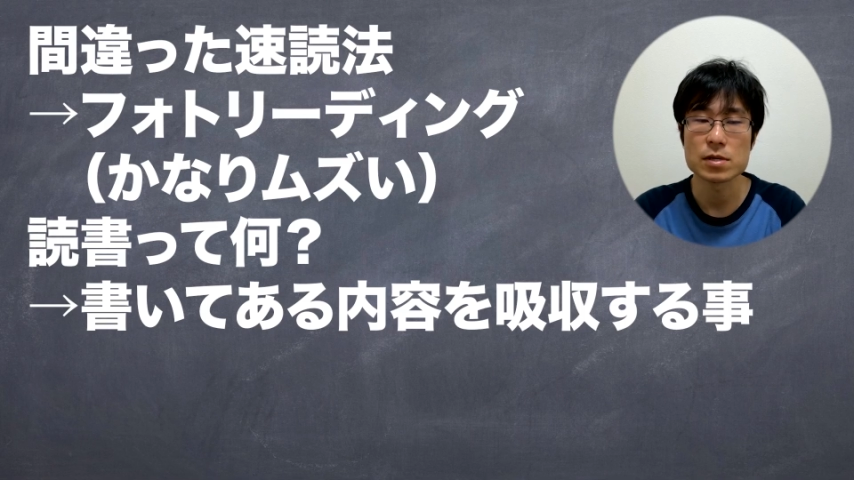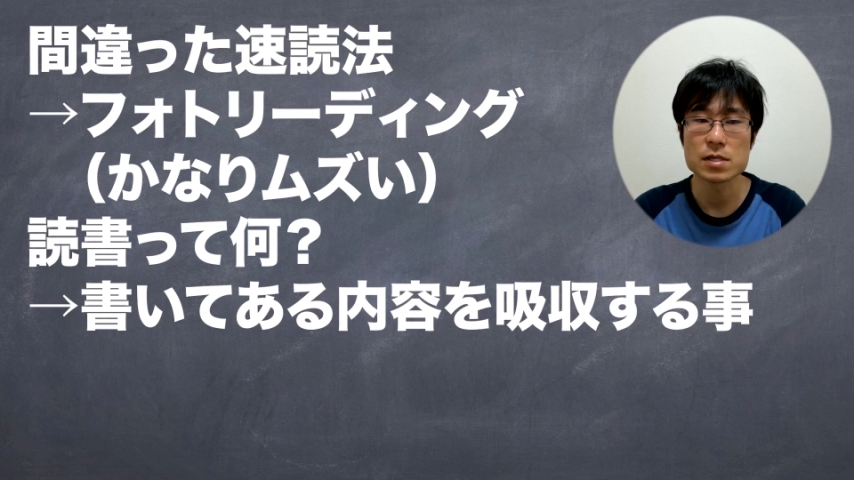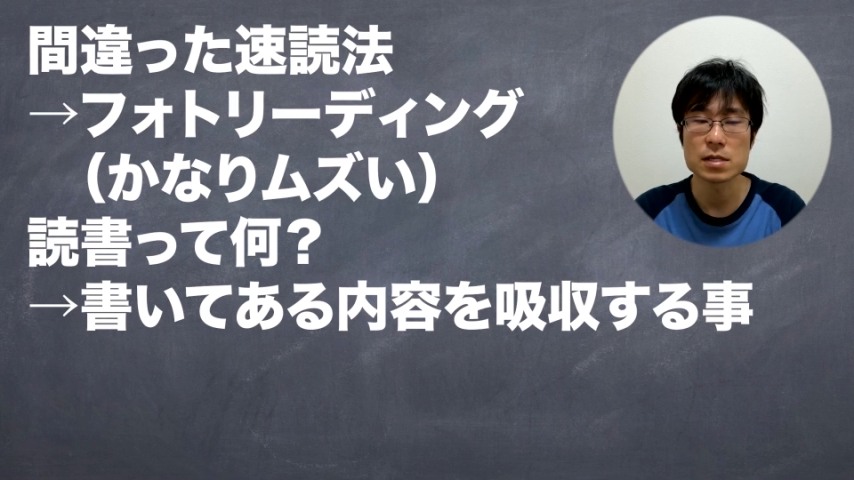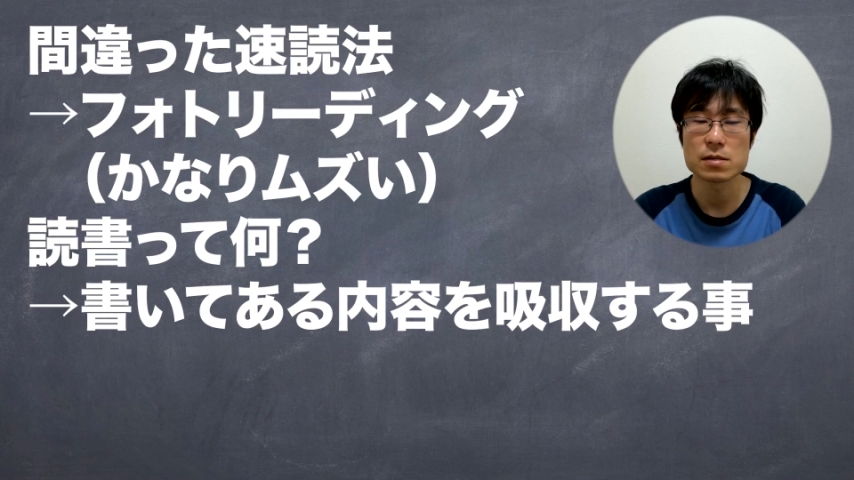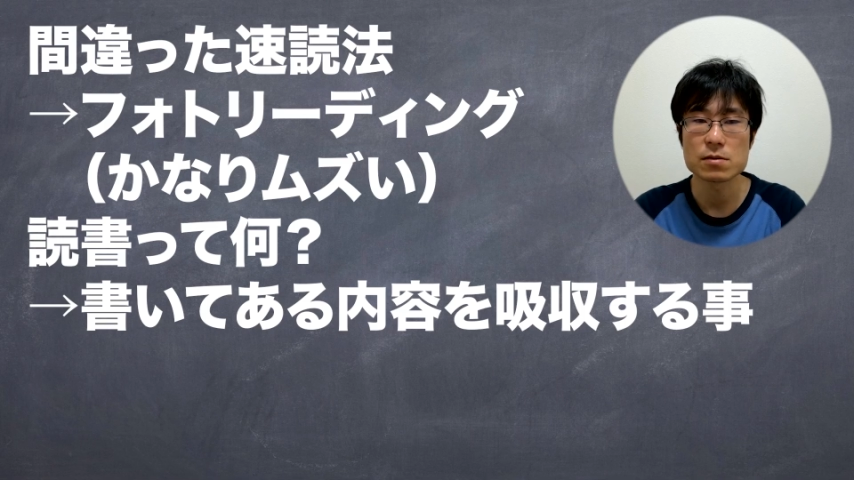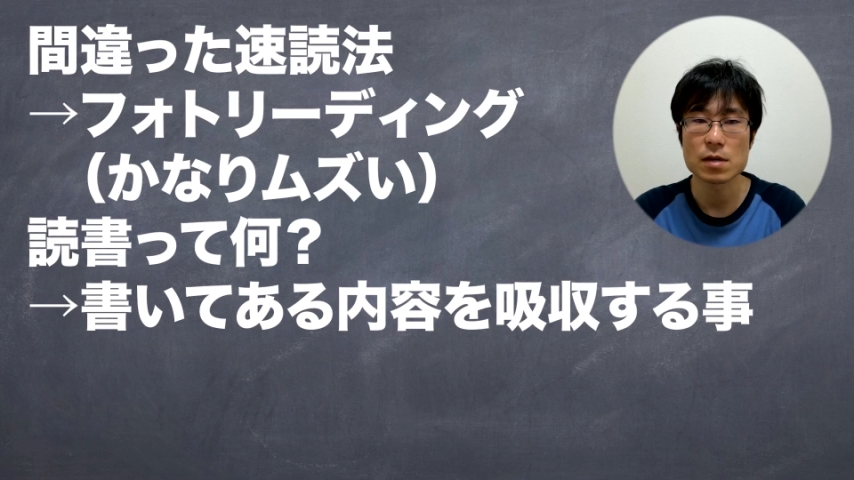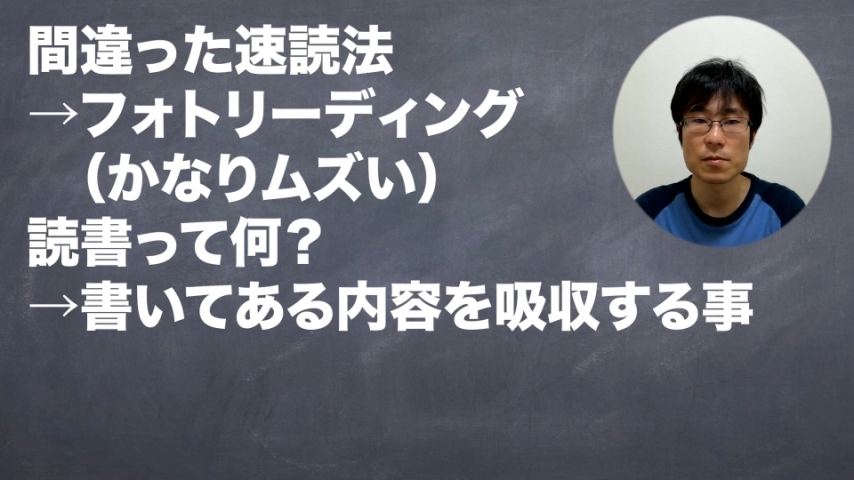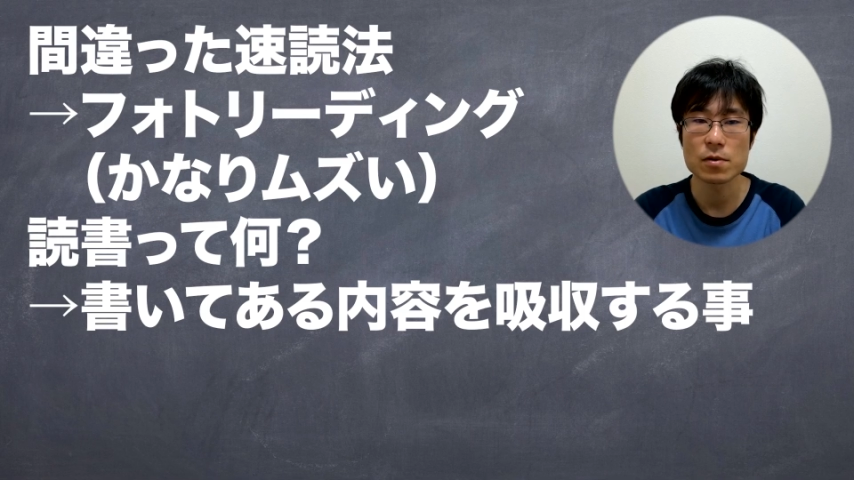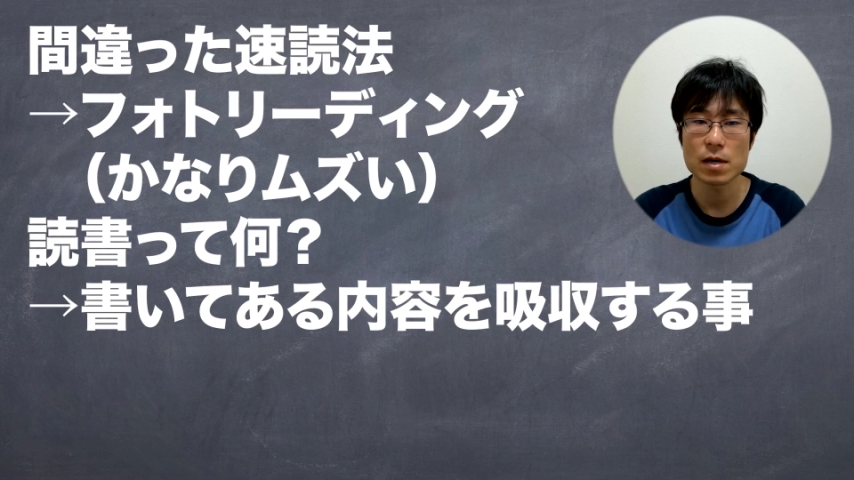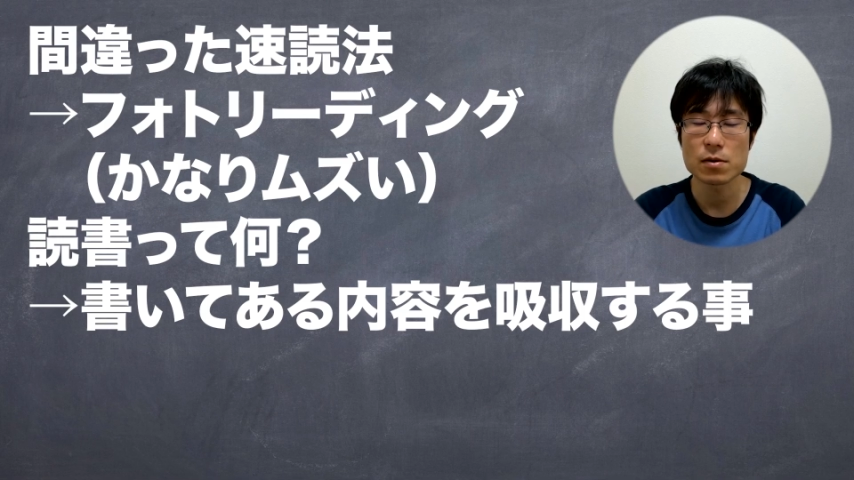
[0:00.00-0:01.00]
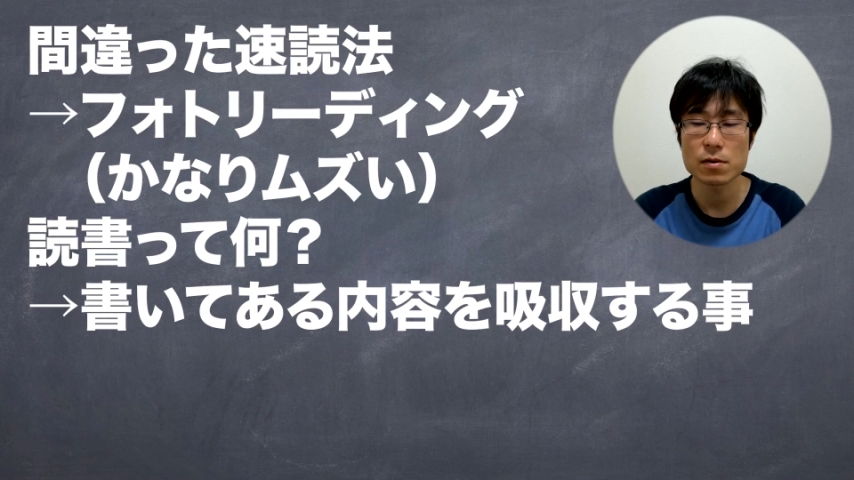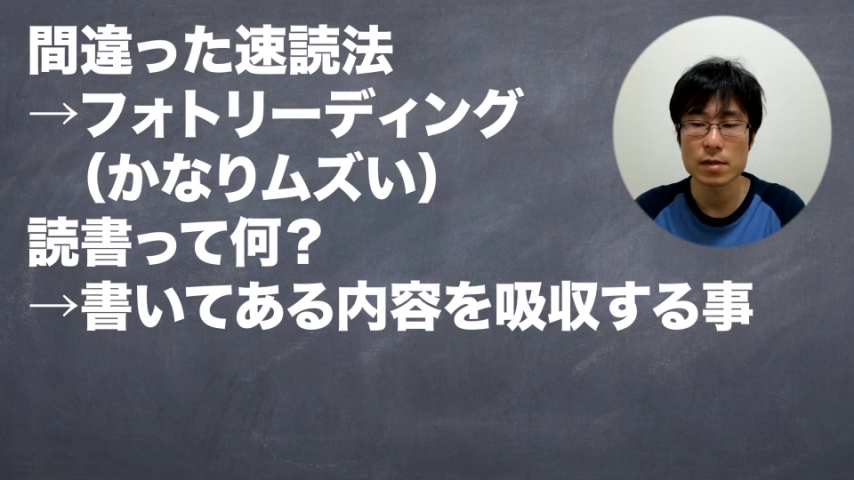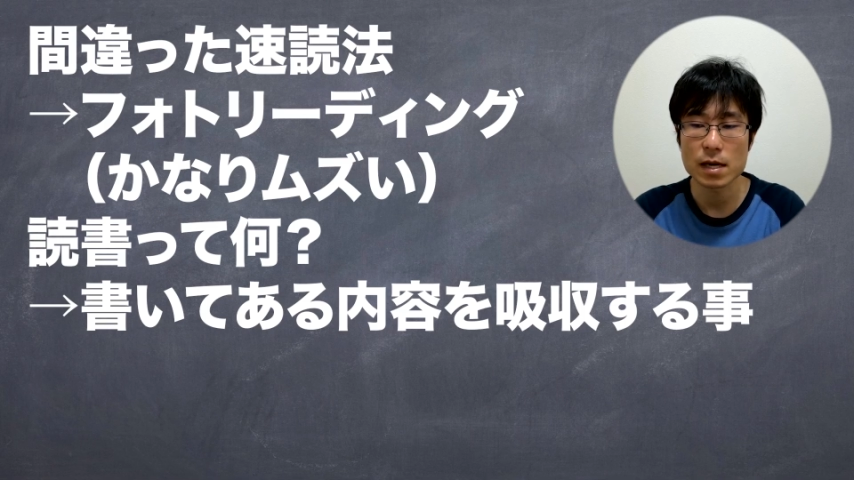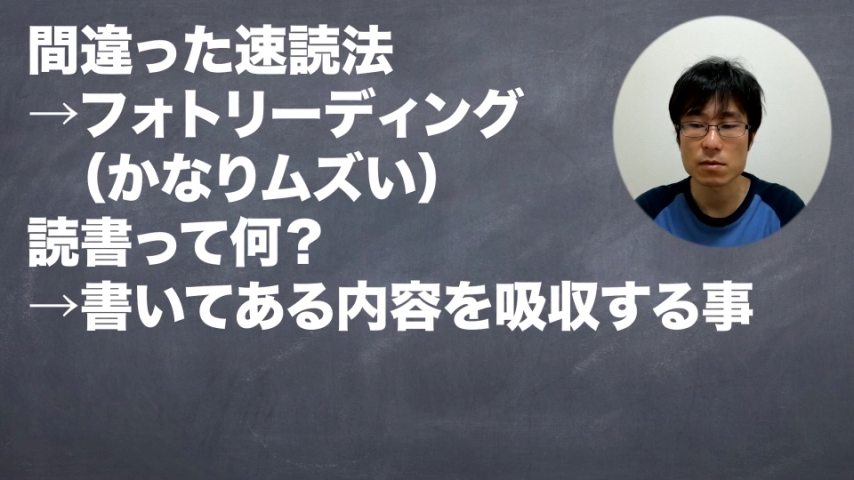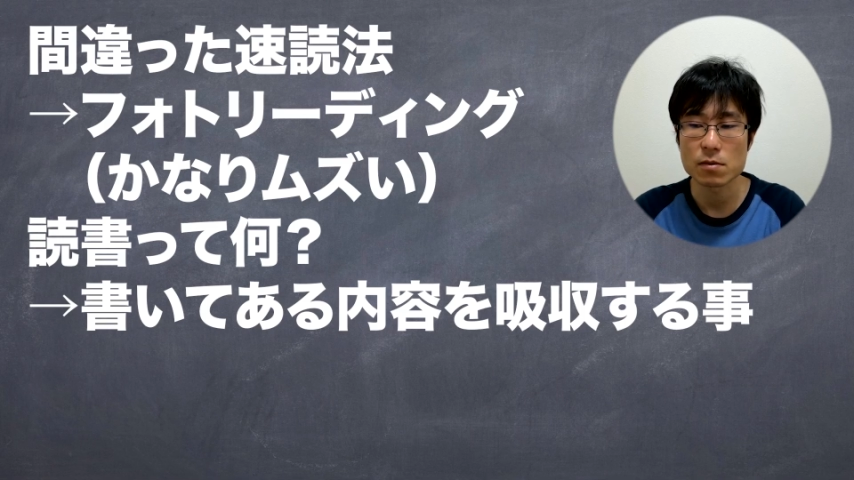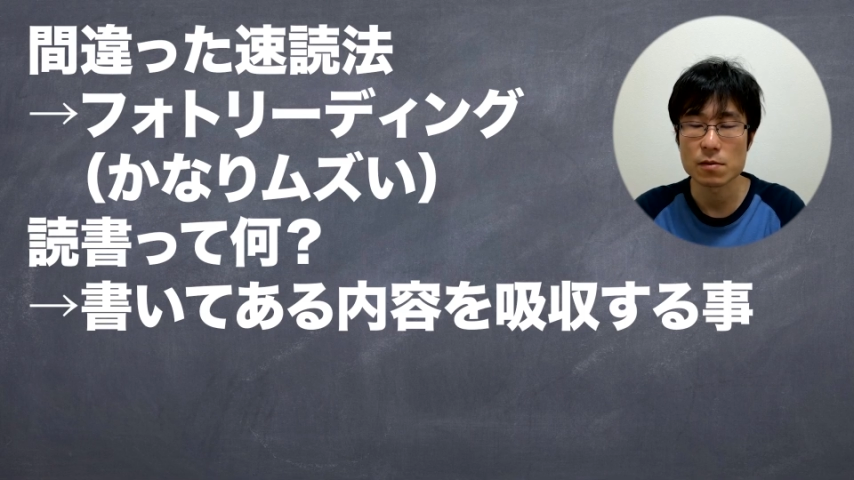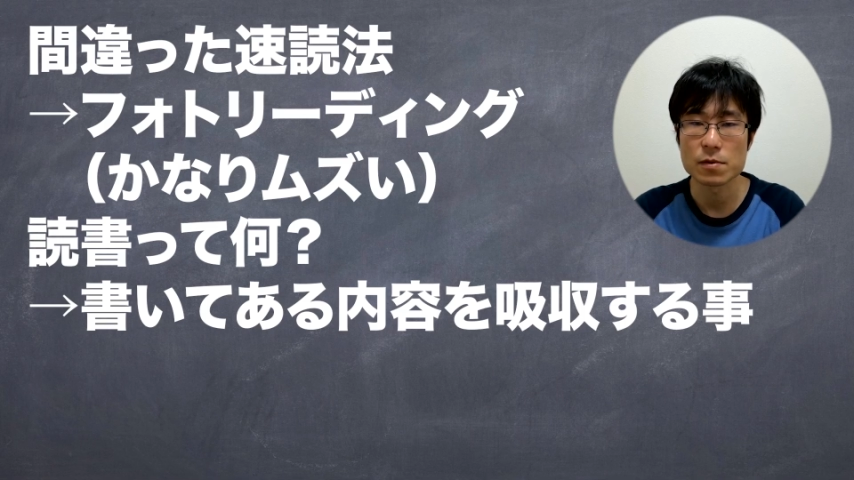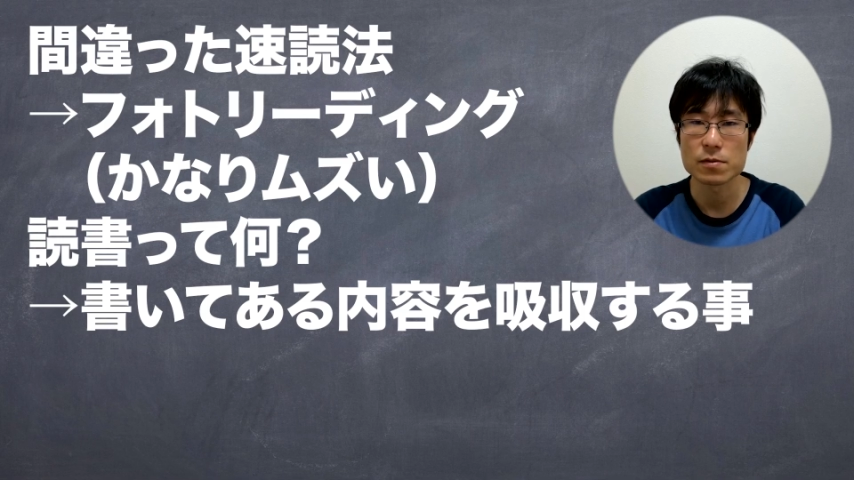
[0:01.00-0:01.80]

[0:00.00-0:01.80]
意識するのは僕は良くないと思